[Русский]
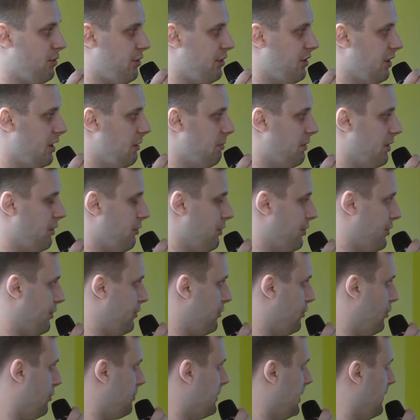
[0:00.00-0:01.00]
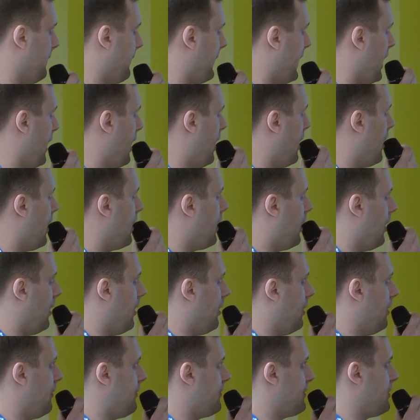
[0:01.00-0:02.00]
очень гибко и очень удобно.
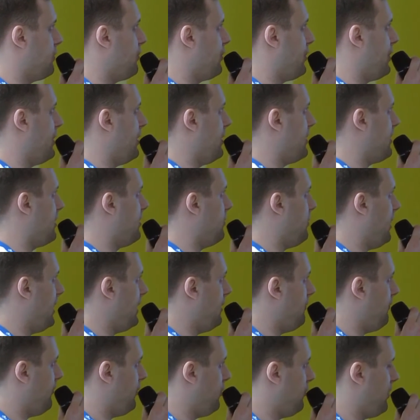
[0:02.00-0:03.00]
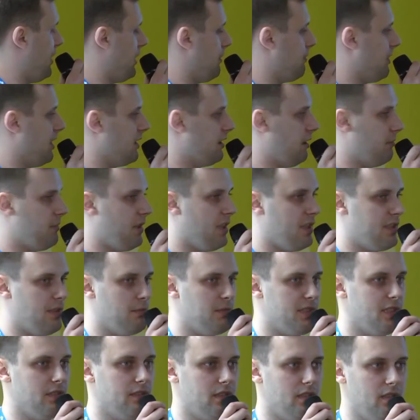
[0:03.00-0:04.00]
А, в случае с глобальным fallback, когда мы
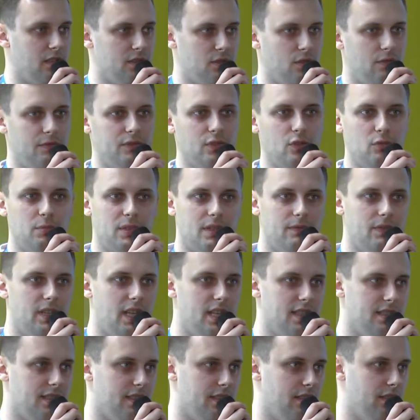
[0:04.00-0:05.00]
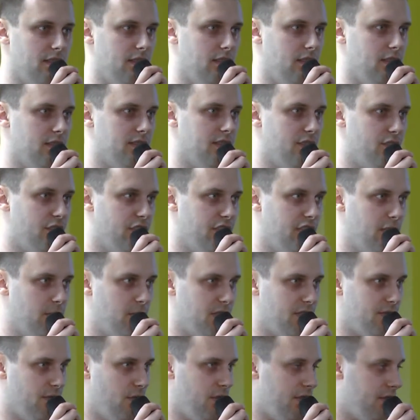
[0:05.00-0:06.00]
хотим централизованно управлять э,
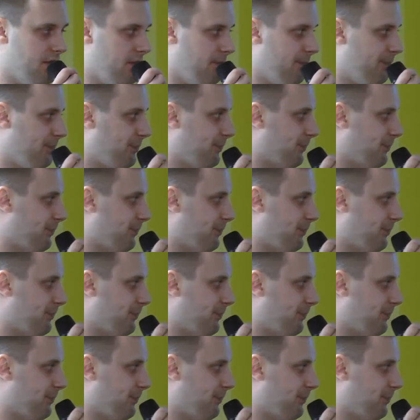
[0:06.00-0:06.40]
значениями свойств,